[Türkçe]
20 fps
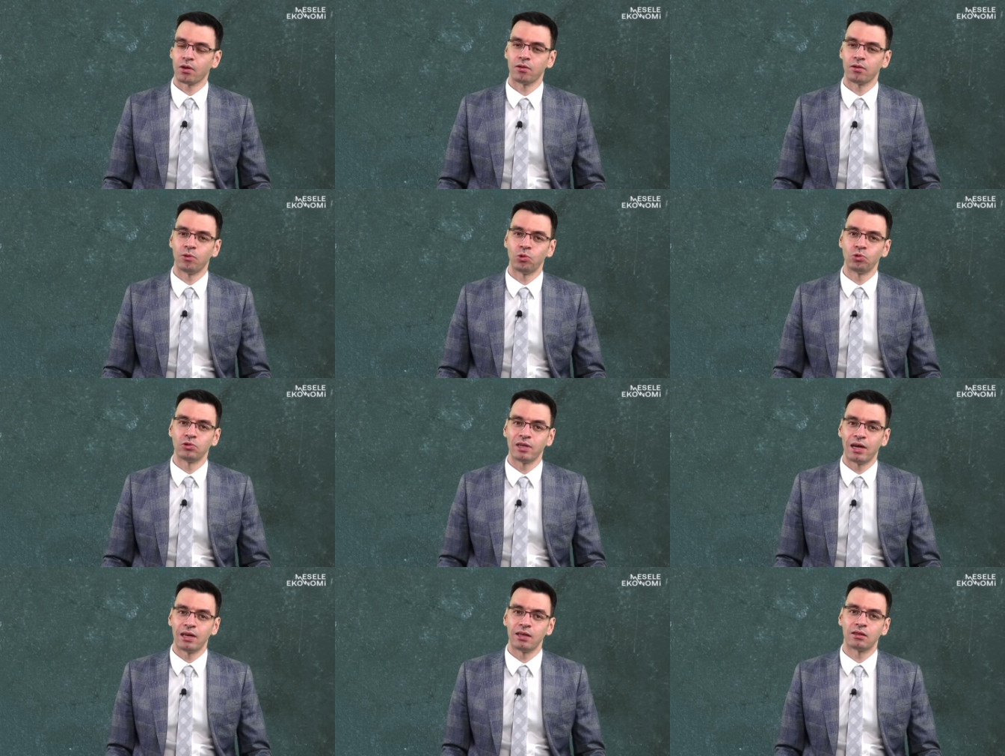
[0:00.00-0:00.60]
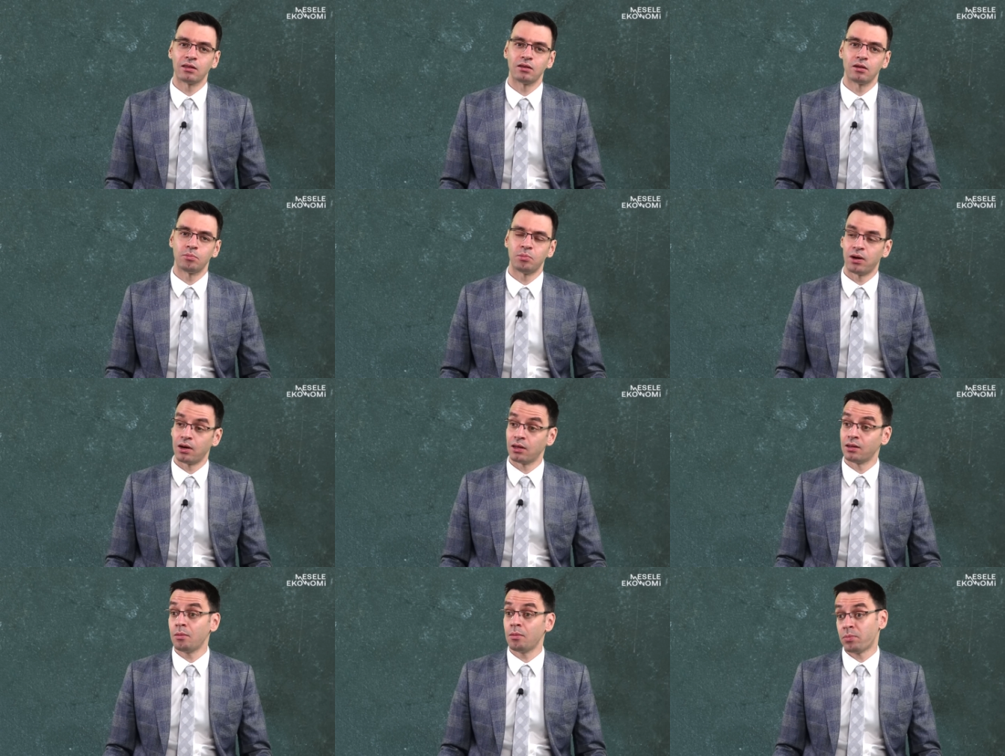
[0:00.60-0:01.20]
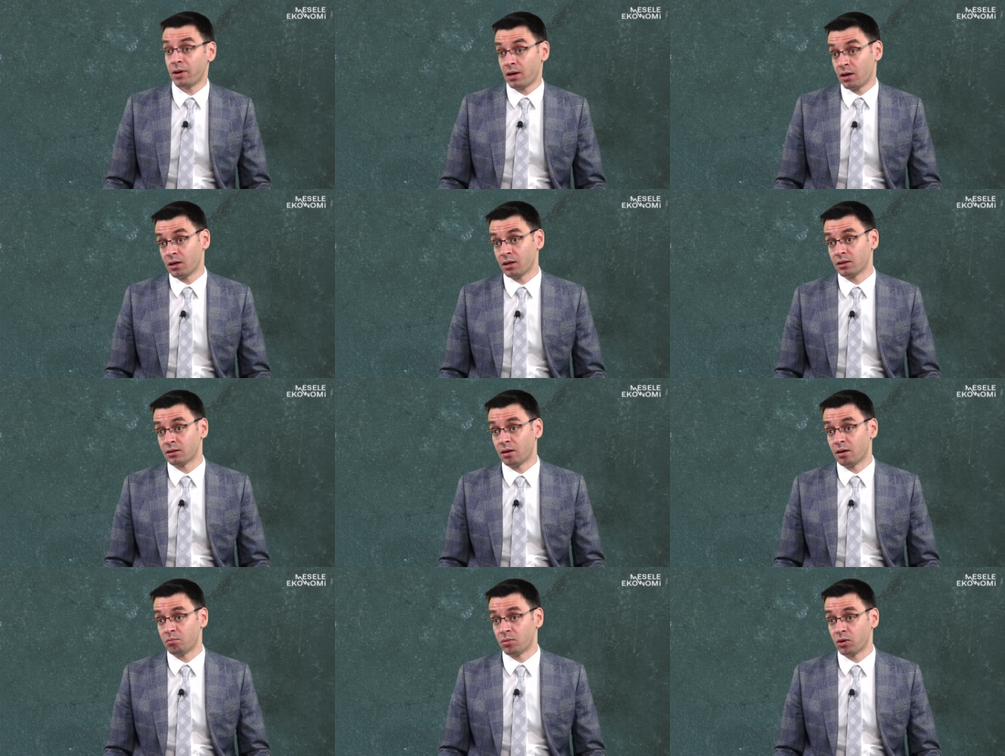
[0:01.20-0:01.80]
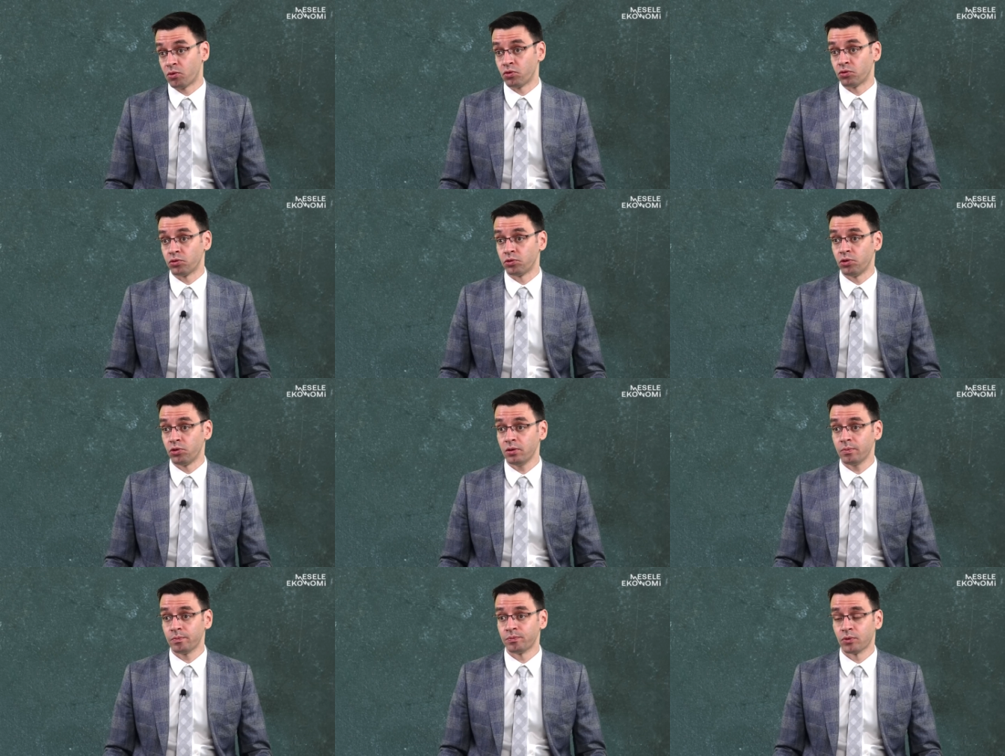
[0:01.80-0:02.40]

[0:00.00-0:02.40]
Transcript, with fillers: ve özellikle de paradan para kazanmak oluyor.